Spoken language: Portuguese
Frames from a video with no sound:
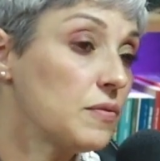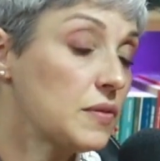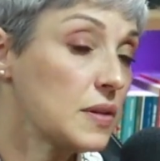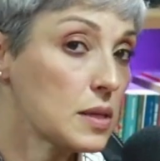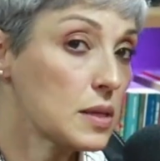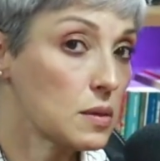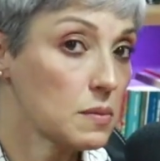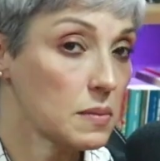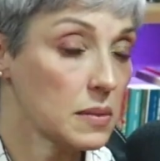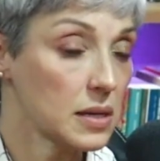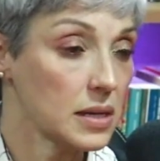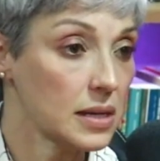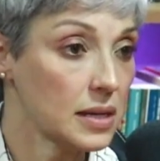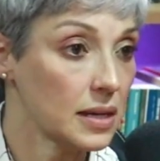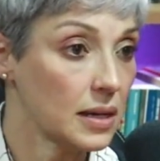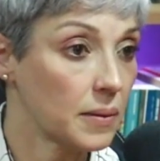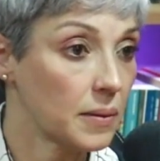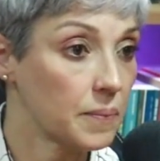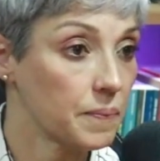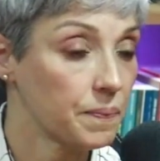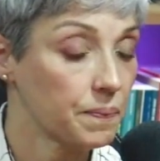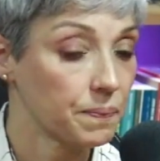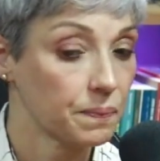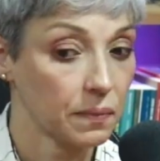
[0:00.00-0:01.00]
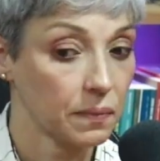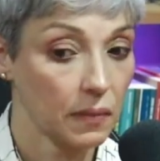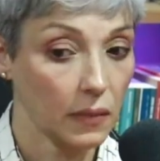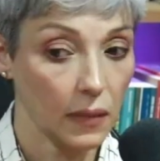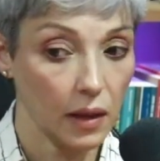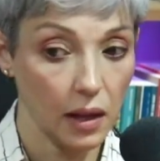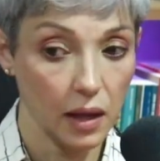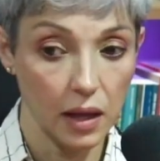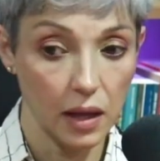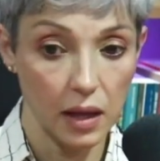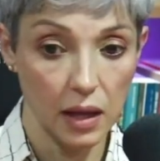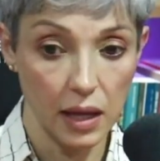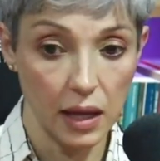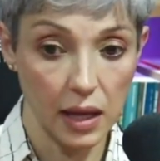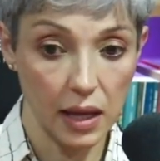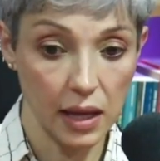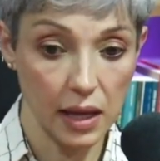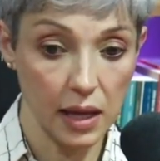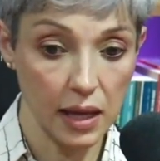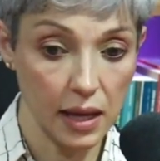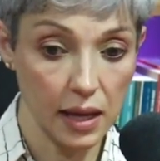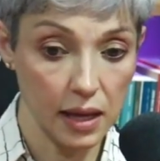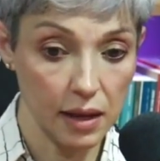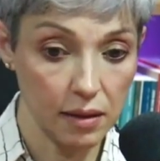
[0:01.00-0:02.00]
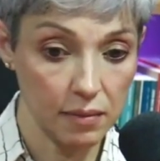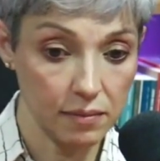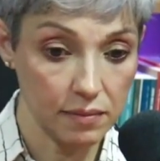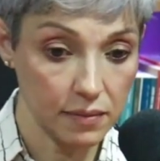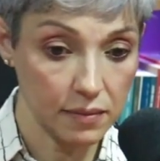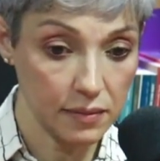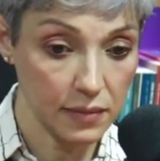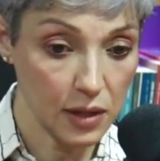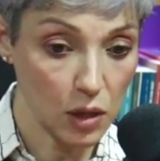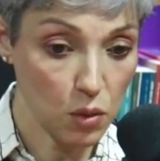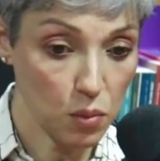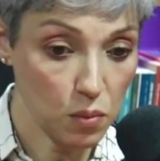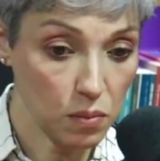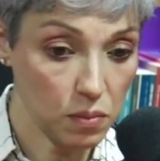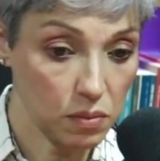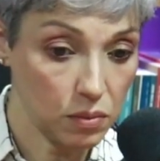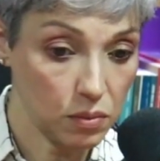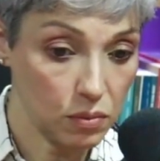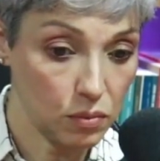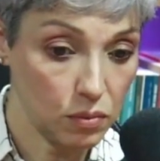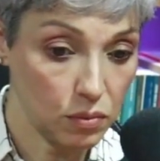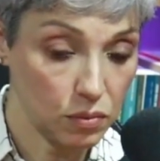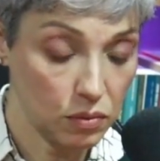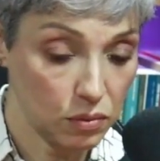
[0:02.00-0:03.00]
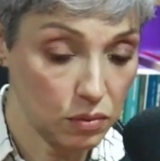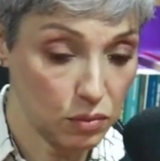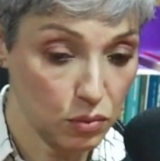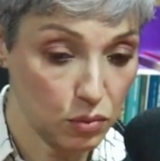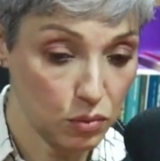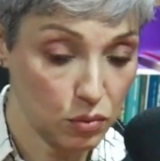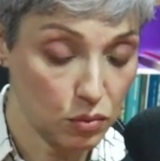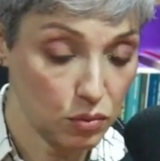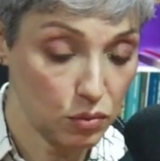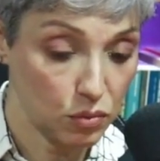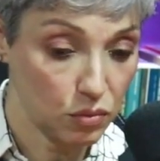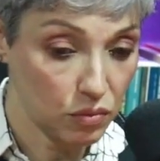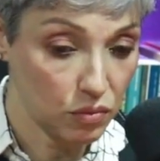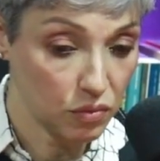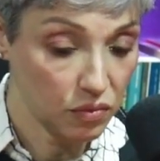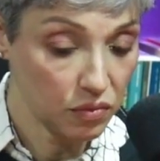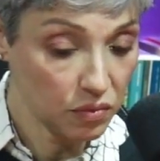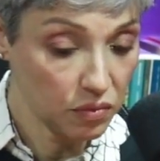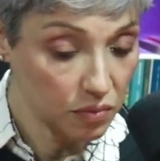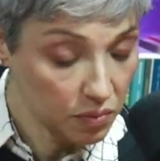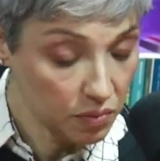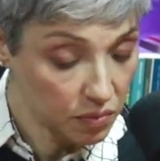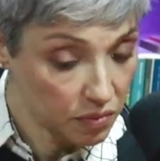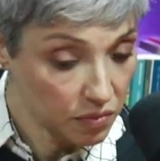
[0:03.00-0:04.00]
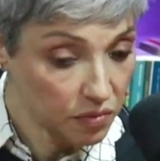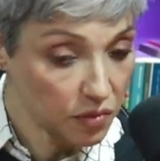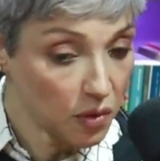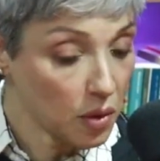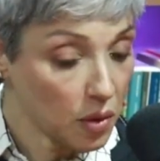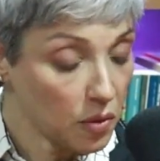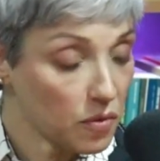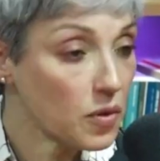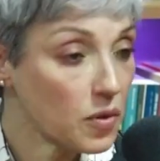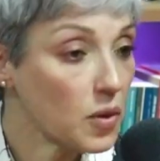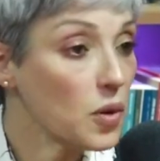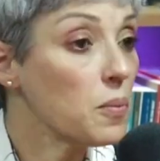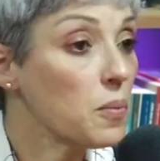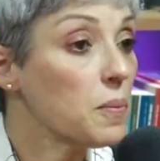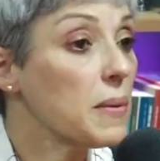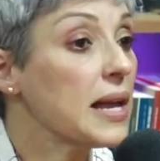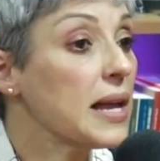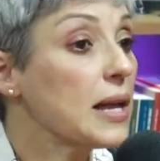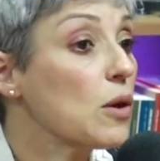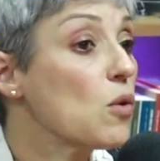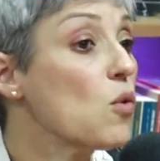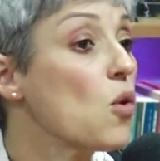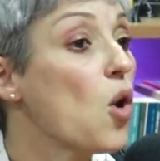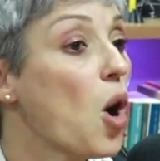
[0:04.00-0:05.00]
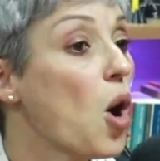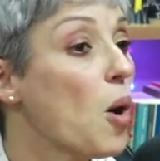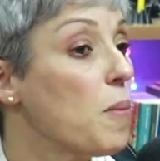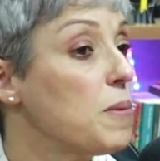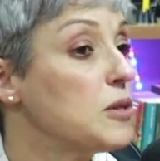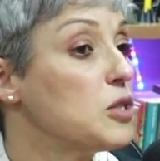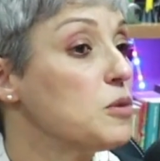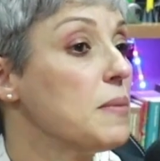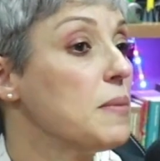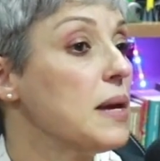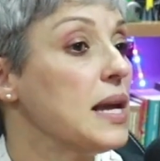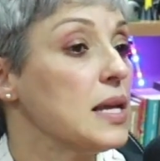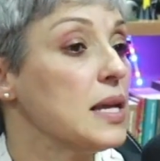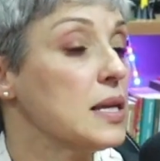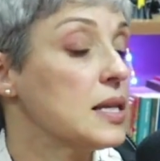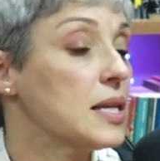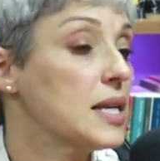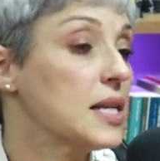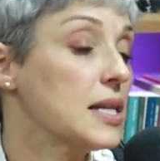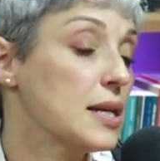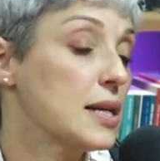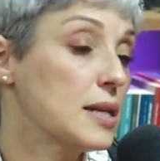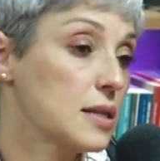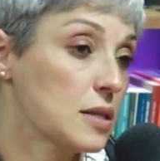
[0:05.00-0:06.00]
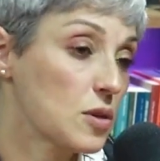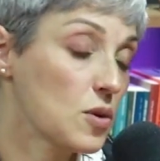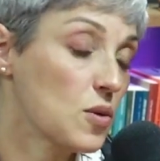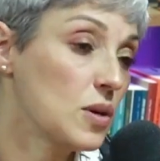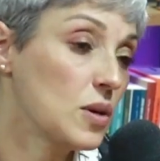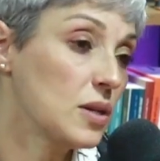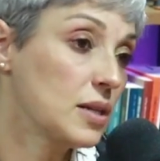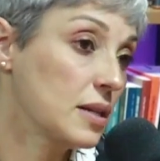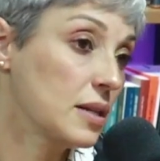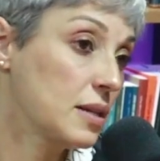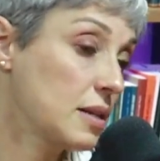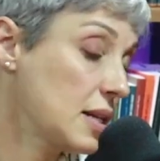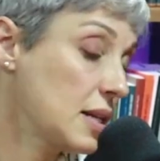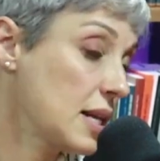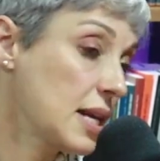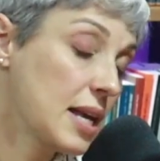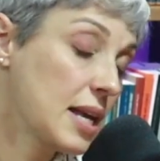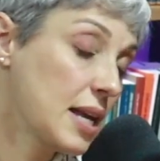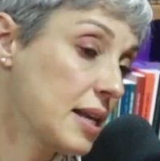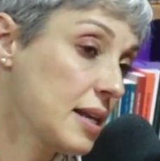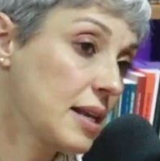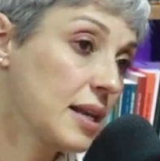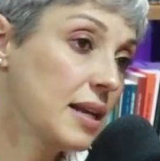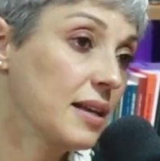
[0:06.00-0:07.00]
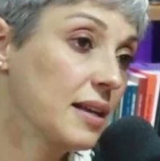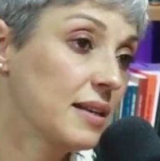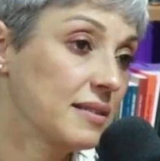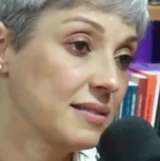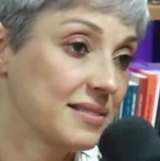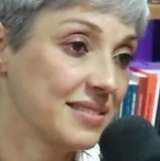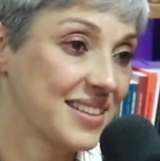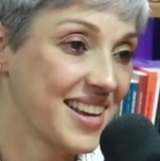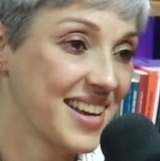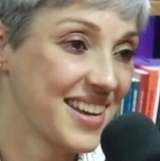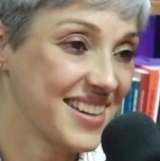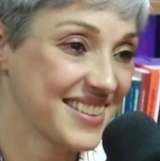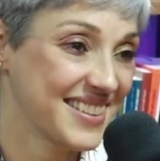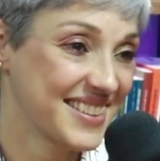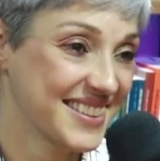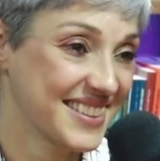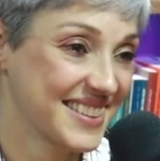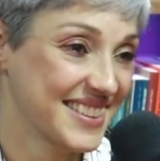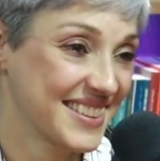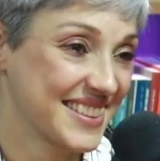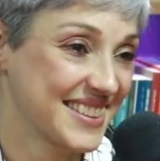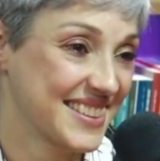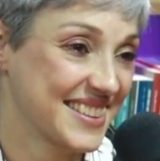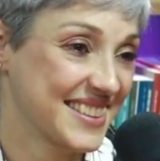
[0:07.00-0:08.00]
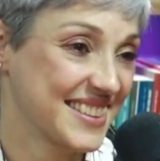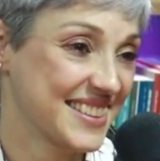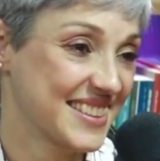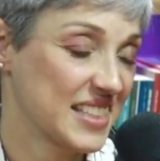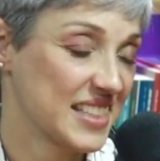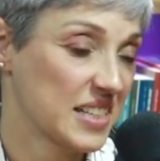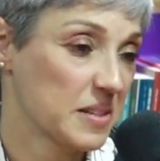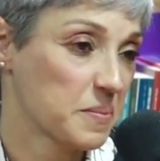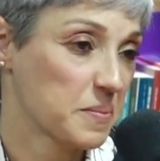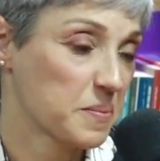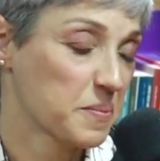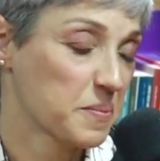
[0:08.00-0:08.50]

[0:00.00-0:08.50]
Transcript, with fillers: uma é, deu um, um, um. foi, foi meio que um golpe de mestre da história, ah. sem querer, né? Ele já